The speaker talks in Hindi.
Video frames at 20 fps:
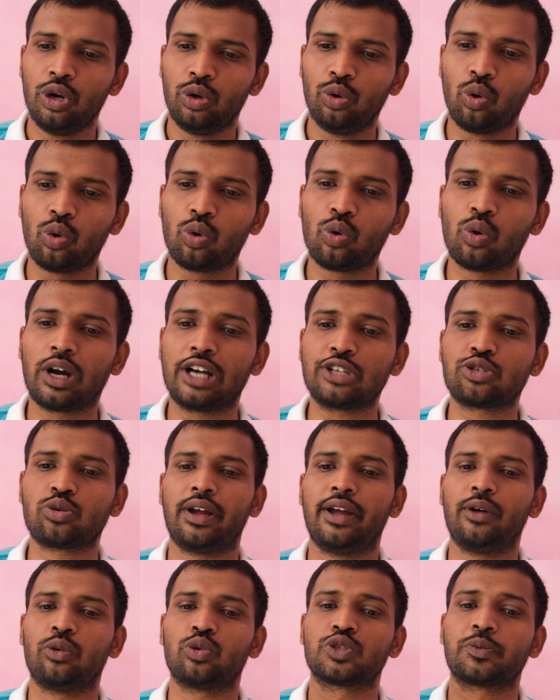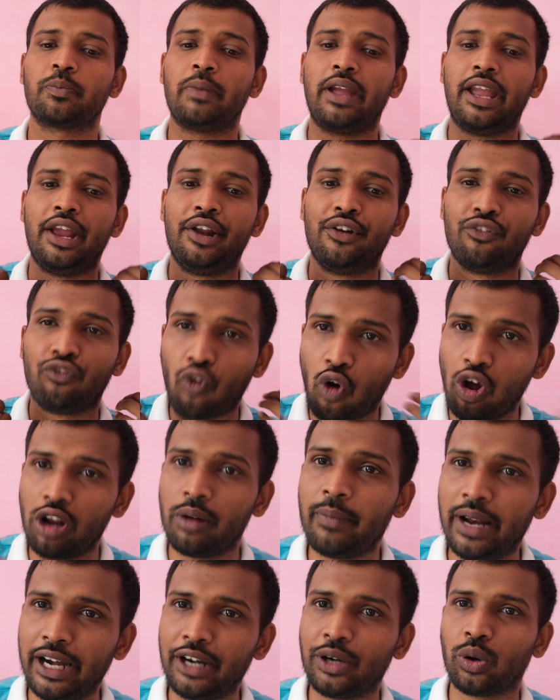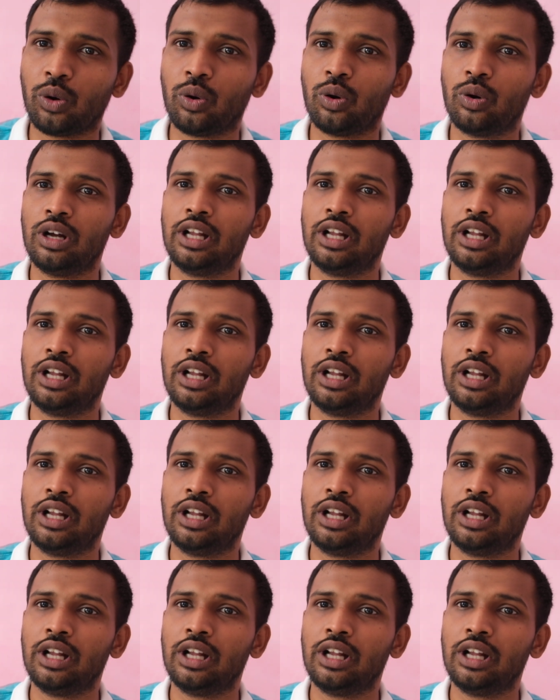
लोगों का जो है उसमें इन्वॉल्वमेंट हो